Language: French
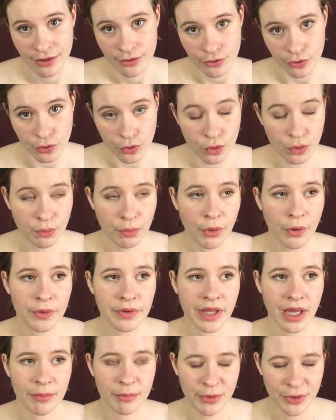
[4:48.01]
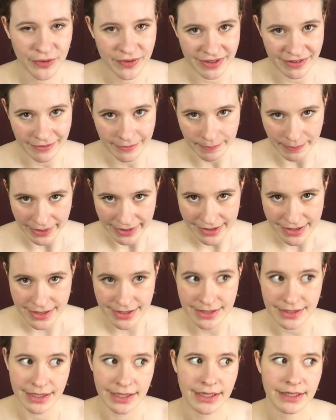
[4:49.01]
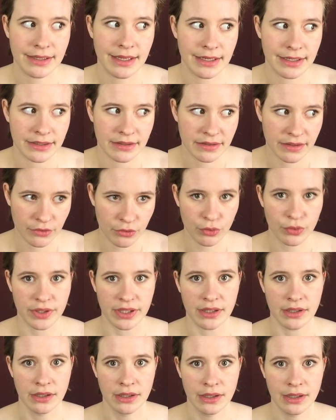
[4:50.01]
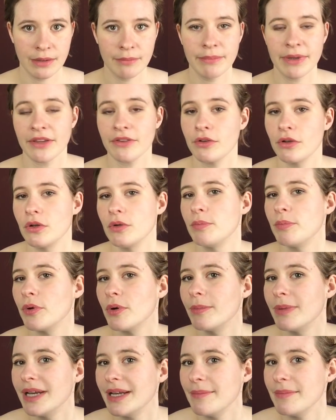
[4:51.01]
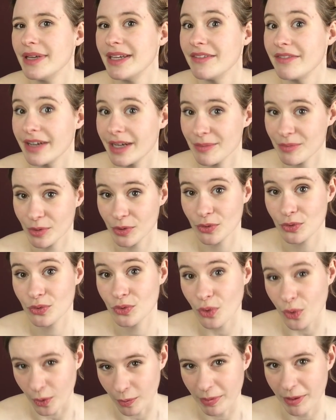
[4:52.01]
de comprendre un peu ce qui se passe et d'aller t'éduquer parce que le problème est vraiment trop